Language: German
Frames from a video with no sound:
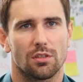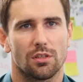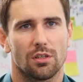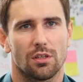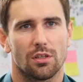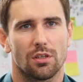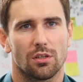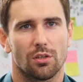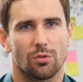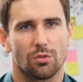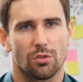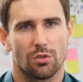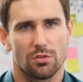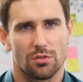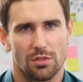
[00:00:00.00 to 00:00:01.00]

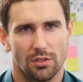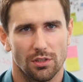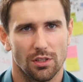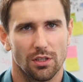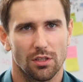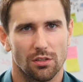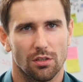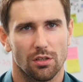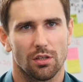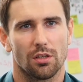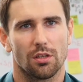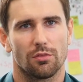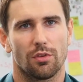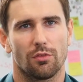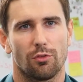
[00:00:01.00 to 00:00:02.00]
und konzentriert
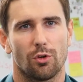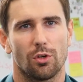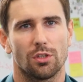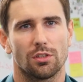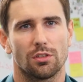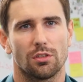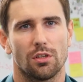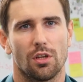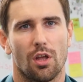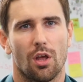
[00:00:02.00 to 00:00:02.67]
äh, verfolgen